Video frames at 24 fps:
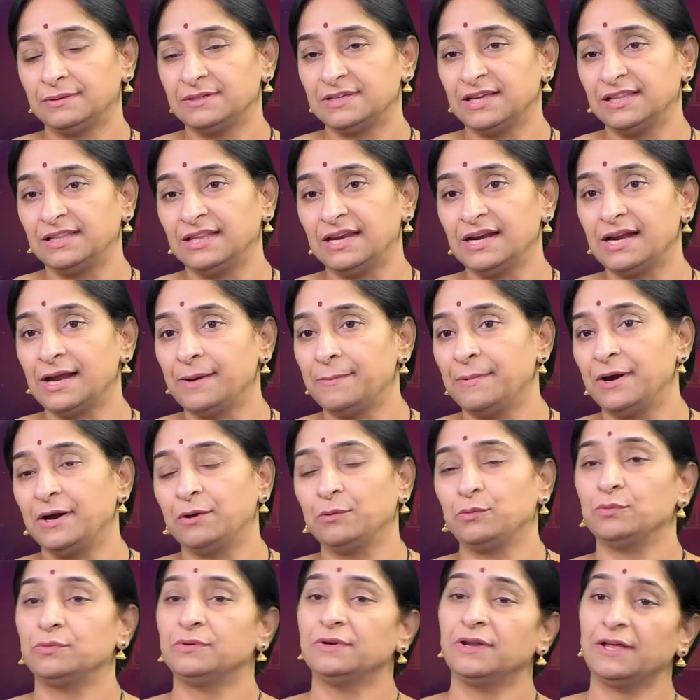చదరంగం
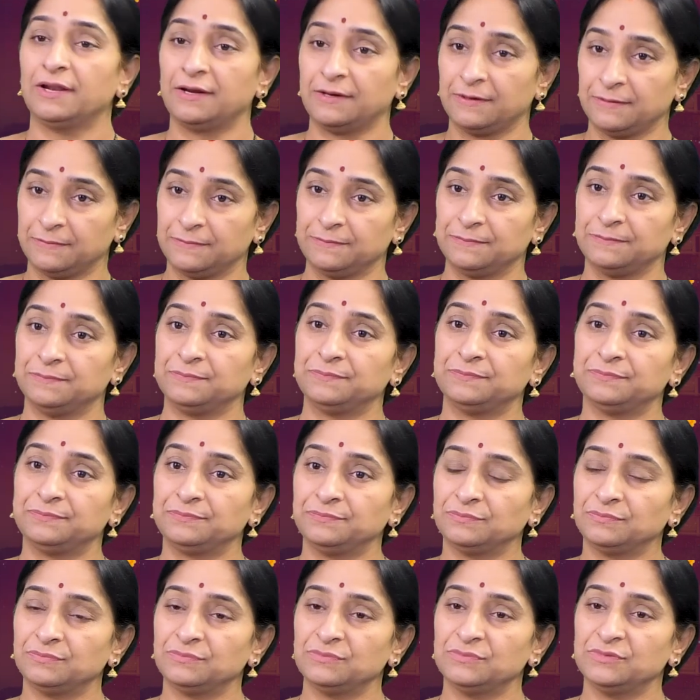ఆడుకుంటున్నారు
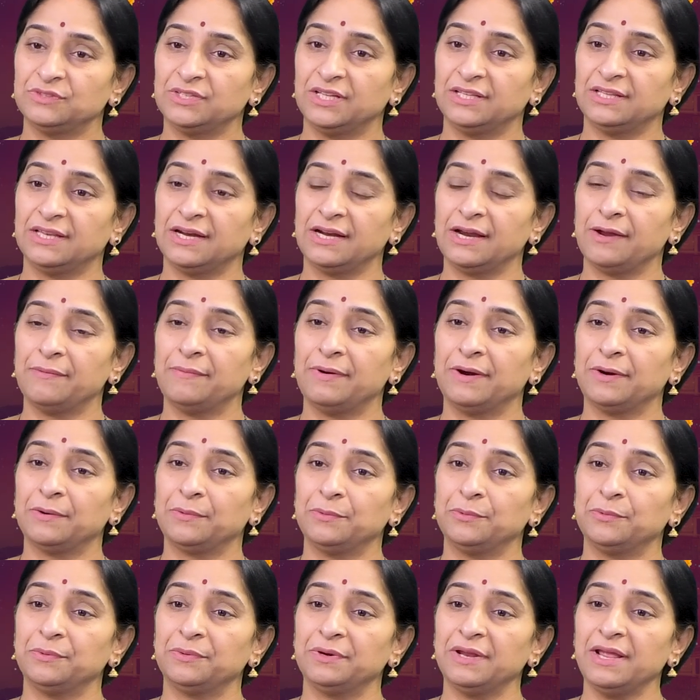చదరంగం
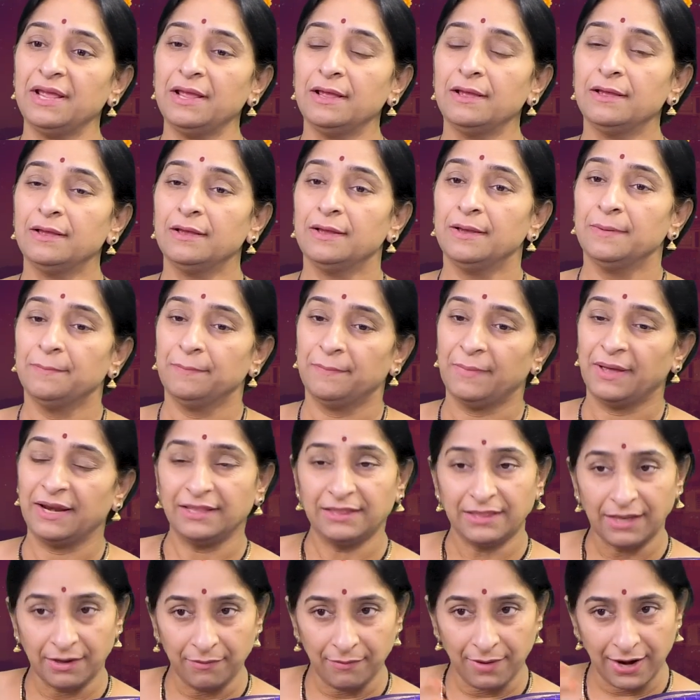ఆడుకుంటుంటే మన
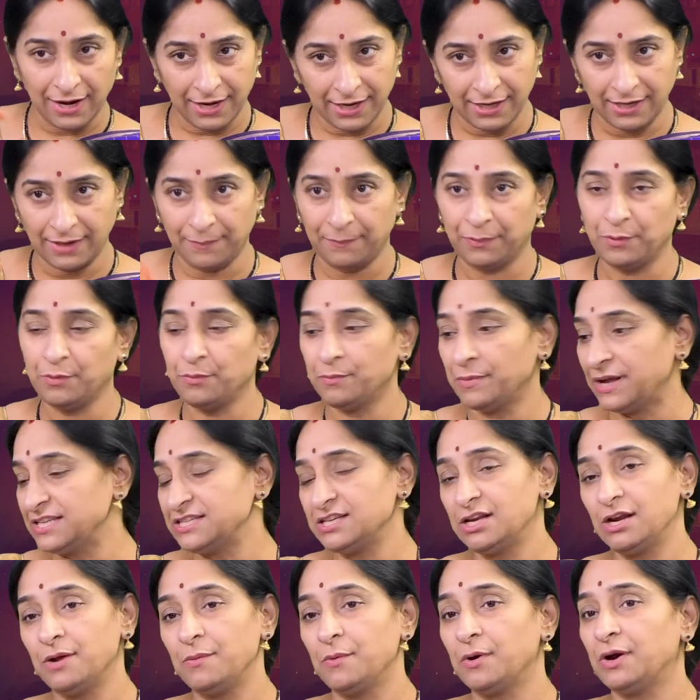ఇద్దరం ఆడేటప్పుడు
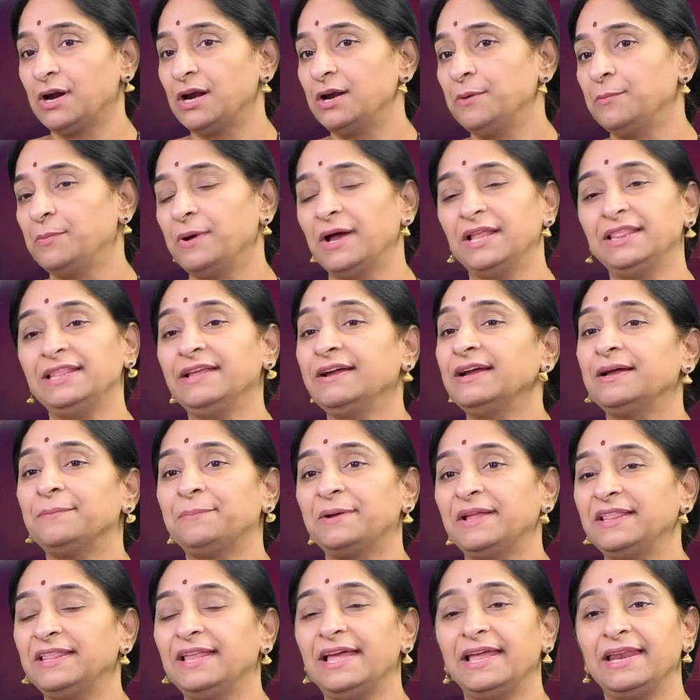మధ్యలో ఒకళ్ళు పందెంగా
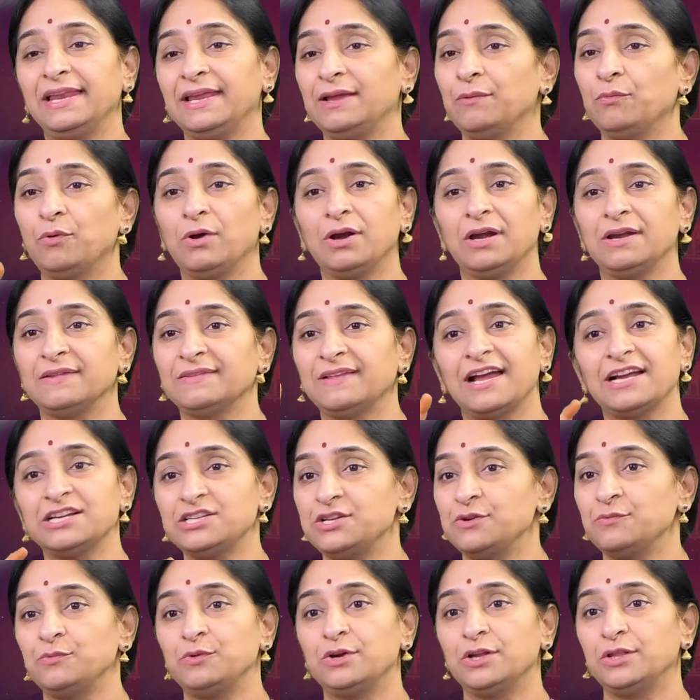పందానికి ఒకళ్ళు
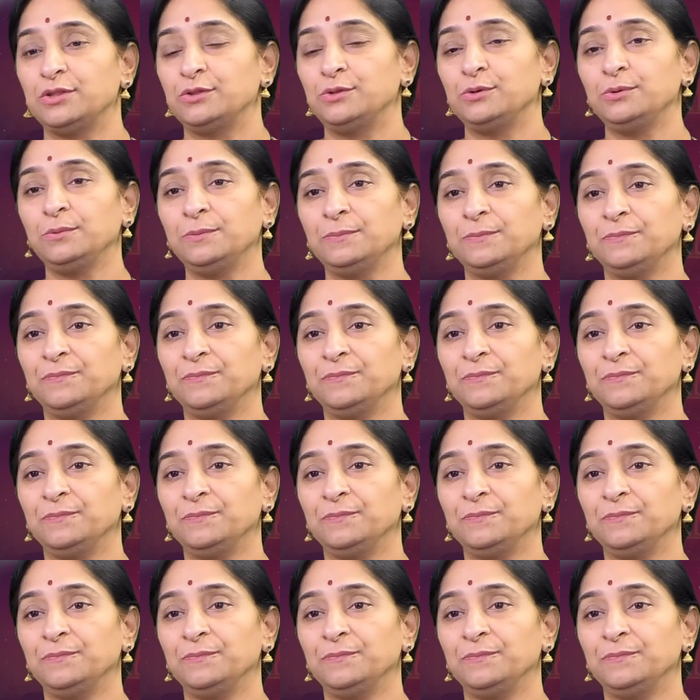సాక్ష్యం ఉండద్దు